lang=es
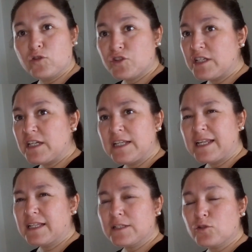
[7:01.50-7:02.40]
la
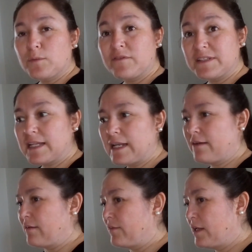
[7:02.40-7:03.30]
cocina y esta superficie
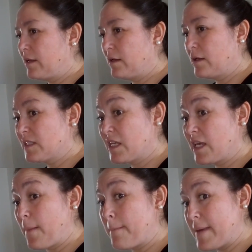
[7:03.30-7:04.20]
lavable. Así
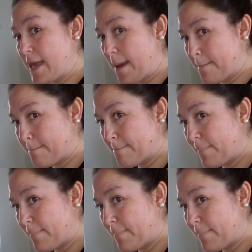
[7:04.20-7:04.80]
que bien.